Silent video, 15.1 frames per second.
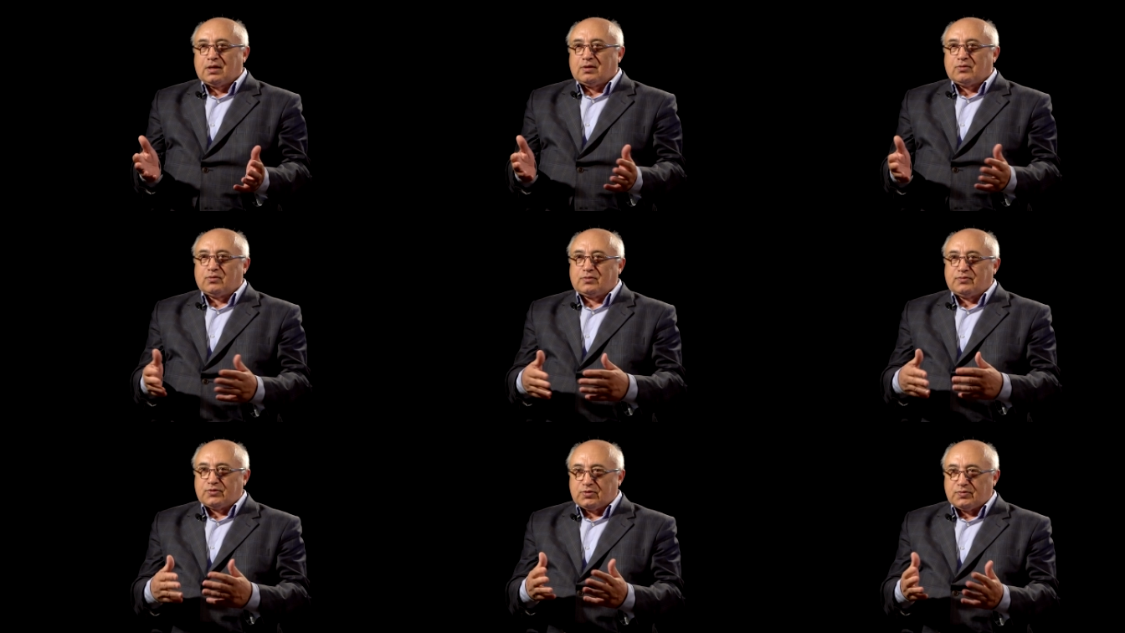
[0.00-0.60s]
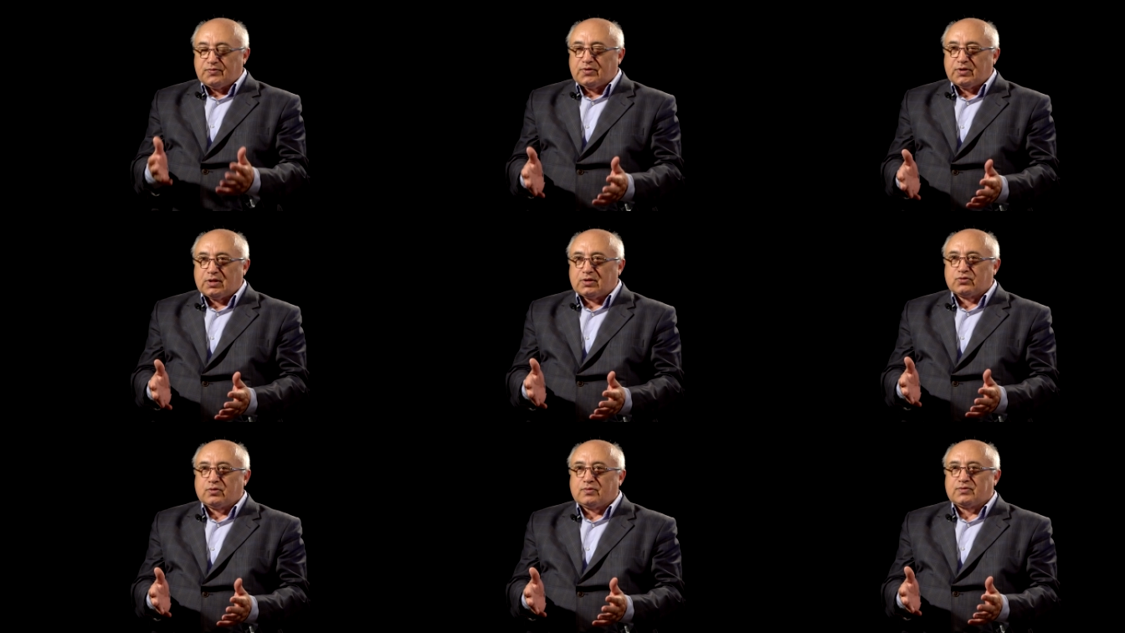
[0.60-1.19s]
Вот с
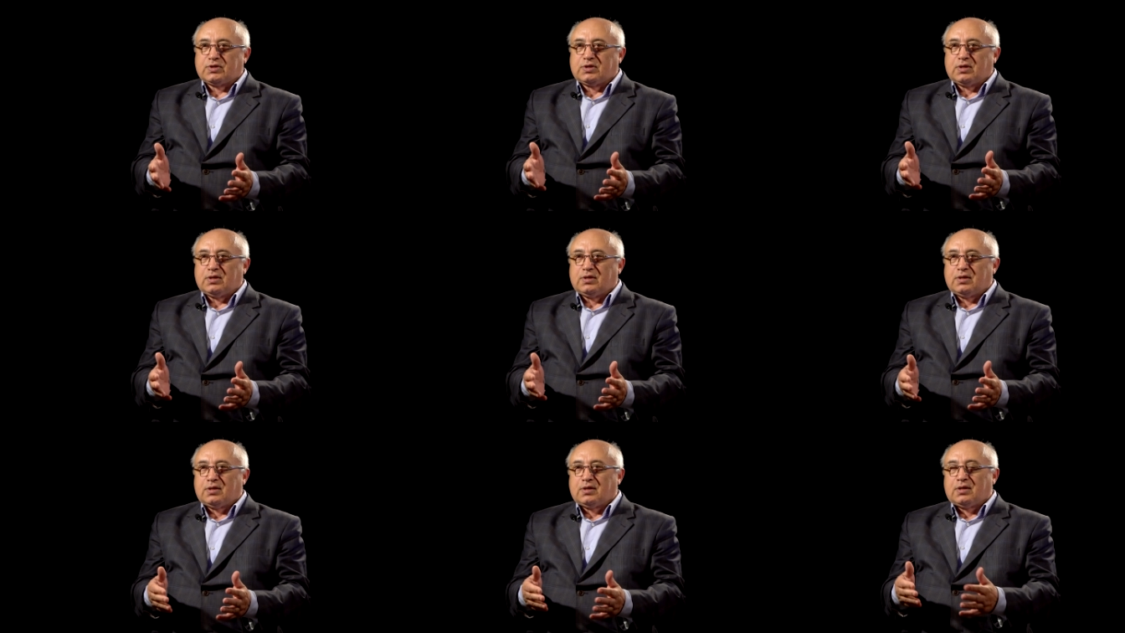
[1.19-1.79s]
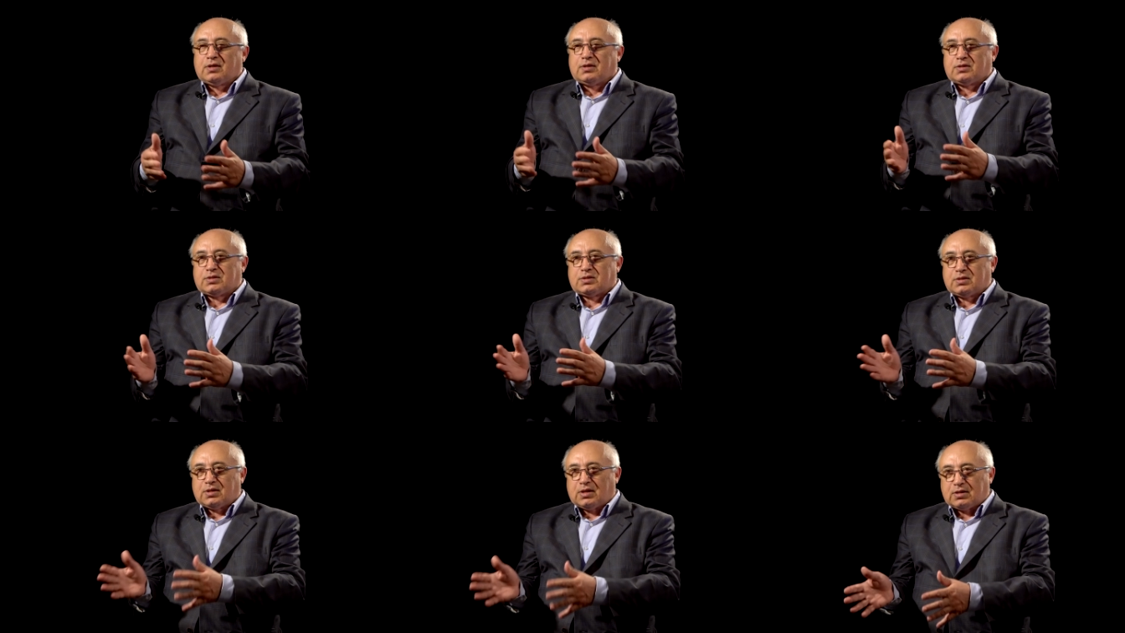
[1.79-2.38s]
философской,
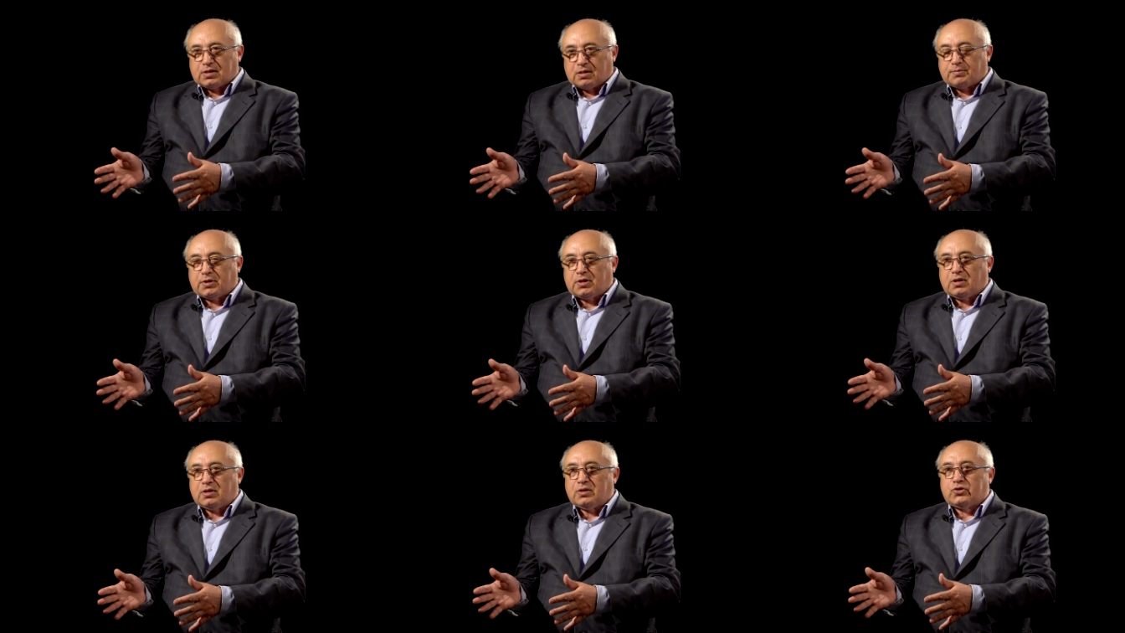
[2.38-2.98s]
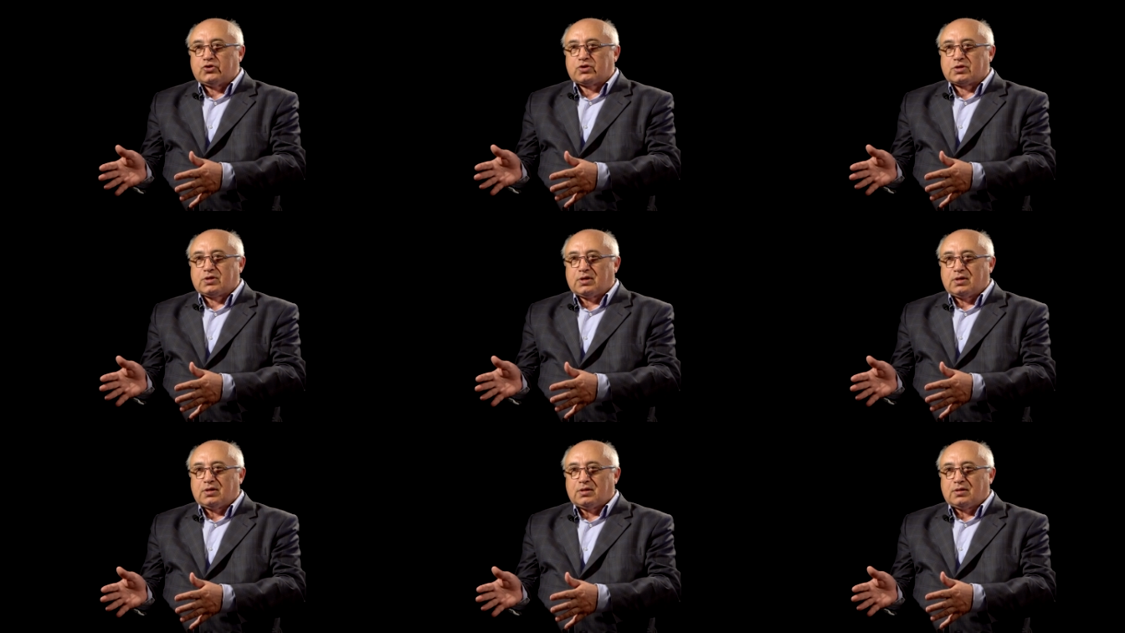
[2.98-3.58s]
с
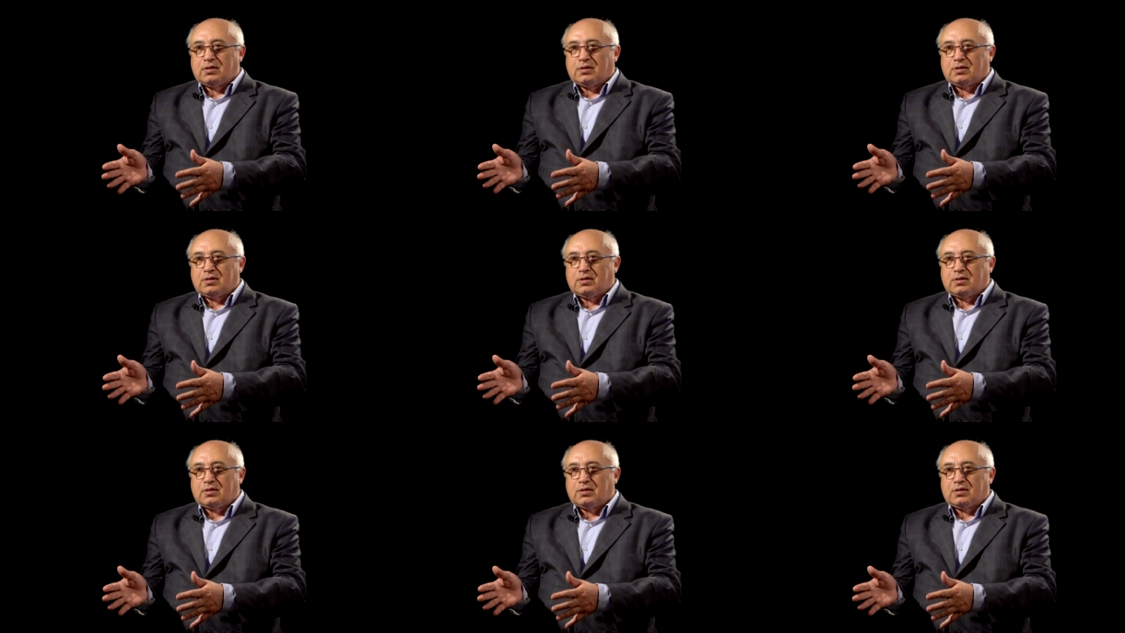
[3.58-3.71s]
антропологической,